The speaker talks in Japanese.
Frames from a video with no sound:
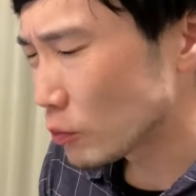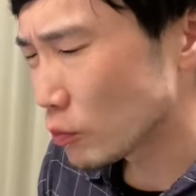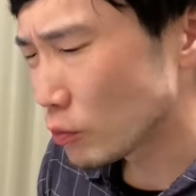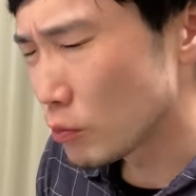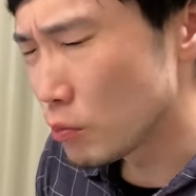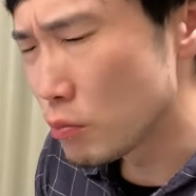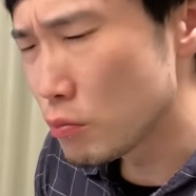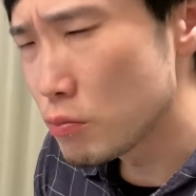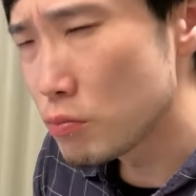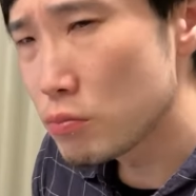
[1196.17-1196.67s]

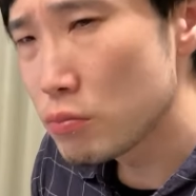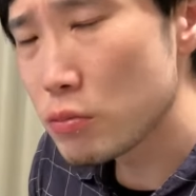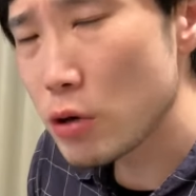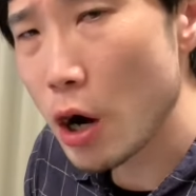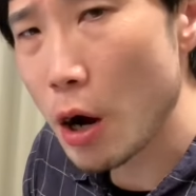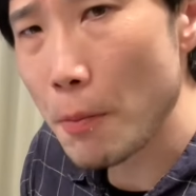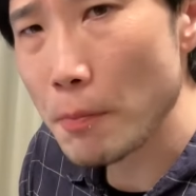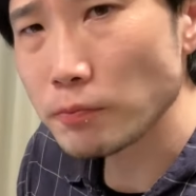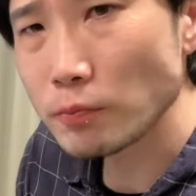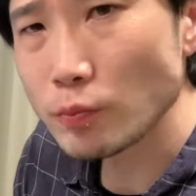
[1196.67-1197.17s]
う
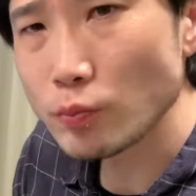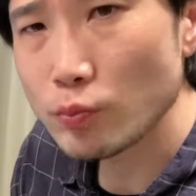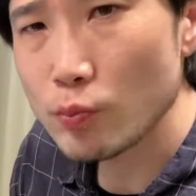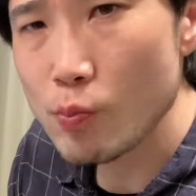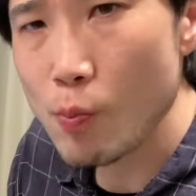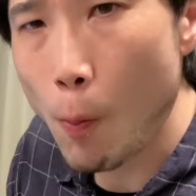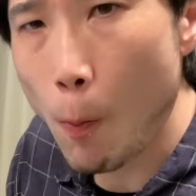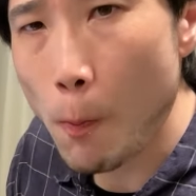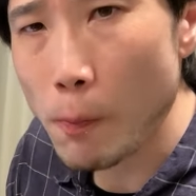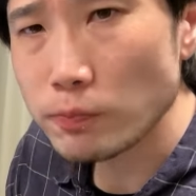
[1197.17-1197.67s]
まっ。
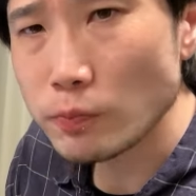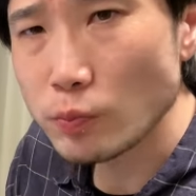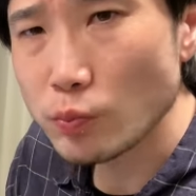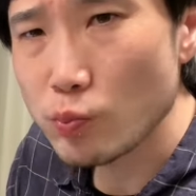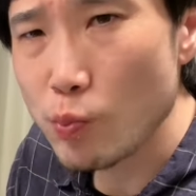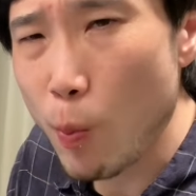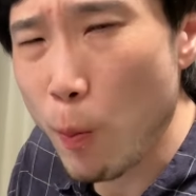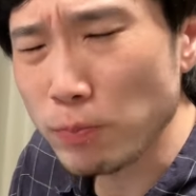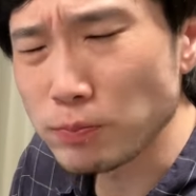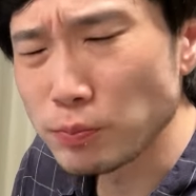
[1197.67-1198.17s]

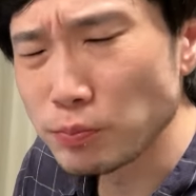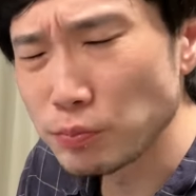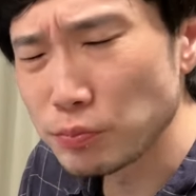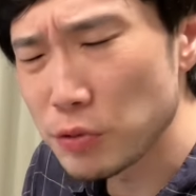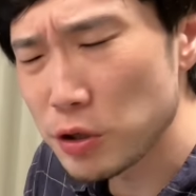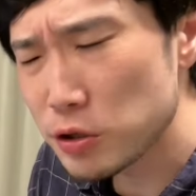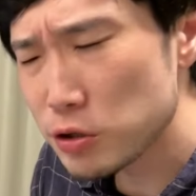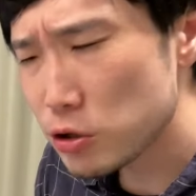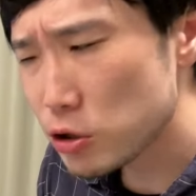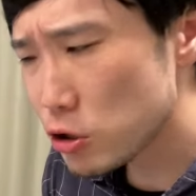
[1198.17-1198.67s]

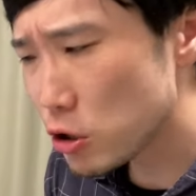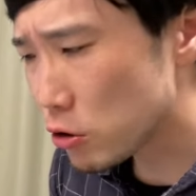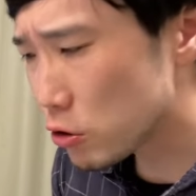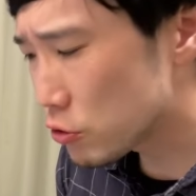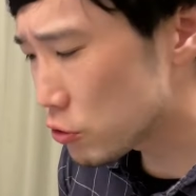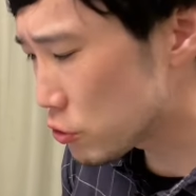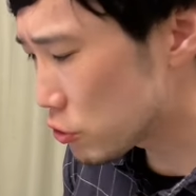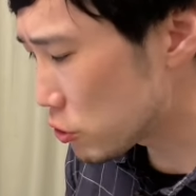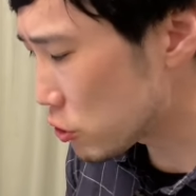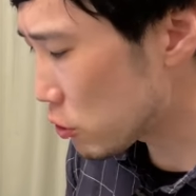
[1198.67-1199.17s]
めちゃ
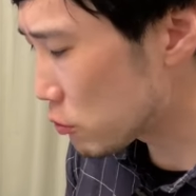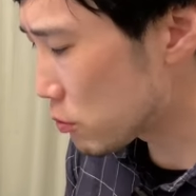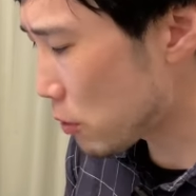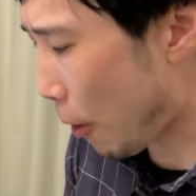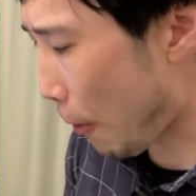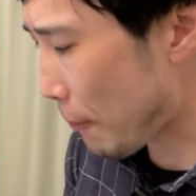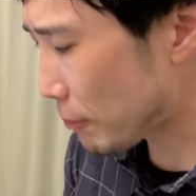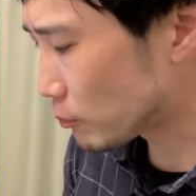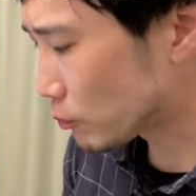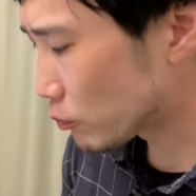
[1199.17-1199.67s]
くちゃう
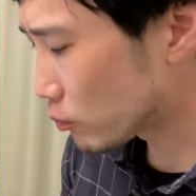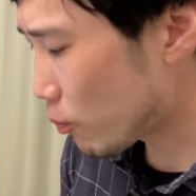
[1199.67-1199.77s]
まい。